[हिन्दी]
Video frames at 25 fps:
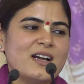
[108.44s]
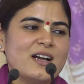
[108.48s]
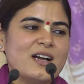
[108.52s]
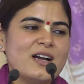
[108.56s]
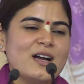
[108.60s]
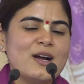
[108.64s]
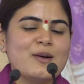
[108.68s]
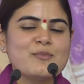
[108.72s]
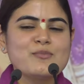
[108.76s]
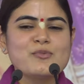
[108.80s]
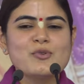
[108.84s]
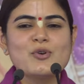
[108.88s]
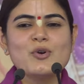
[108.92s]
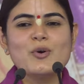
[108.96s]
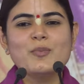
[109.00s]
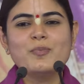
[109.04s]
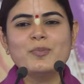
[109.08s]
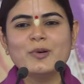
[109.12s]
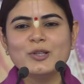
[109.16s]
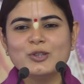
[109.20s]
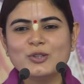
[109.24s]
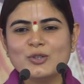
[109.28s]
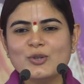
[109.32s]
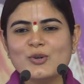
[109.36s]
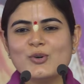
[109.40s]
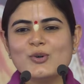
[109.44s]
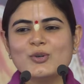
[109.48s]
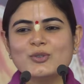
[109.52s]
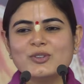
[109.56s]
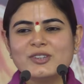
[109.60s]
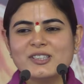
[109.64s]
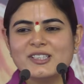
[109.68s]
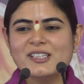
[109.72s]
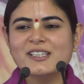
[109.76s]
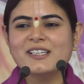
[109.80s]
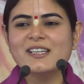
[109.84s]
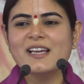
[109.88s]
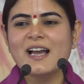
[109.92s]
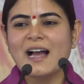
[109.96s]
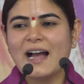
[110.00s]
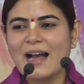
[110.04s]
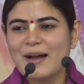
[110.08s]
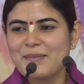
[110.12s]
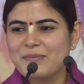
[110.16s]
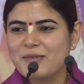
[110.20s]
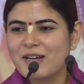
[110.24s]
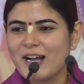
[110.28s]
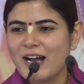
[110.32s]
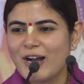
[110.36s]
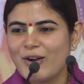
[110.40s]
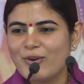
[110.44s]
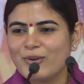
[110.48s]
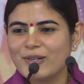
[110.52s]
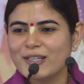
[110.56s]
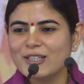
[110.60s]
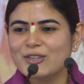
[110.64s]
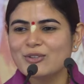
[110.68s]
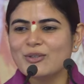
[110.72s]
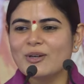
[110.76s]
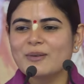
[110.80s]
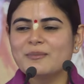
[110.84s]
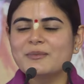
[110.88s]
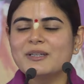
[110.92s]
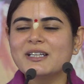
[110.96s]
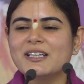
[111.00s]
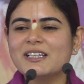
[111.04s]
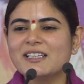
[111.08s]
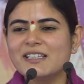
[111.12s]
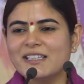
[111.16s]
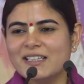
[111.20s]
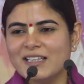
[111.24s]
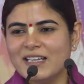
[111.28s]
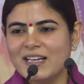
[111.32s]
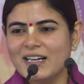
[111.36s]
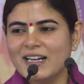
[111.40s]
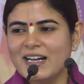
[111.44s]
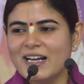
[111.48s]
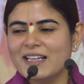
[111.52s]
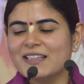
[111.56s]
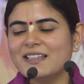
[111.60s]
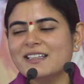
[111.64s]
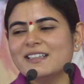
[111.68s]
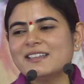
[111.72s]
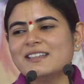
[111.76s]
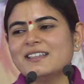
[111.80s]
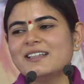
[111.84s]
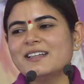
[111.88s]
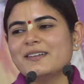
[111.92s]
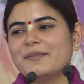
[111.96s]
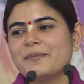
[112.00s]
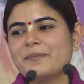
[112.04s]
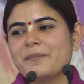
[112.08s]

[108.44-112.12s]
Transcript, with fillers: हमको पतो होती कि आप खाओगे तो हमने घी लगा देते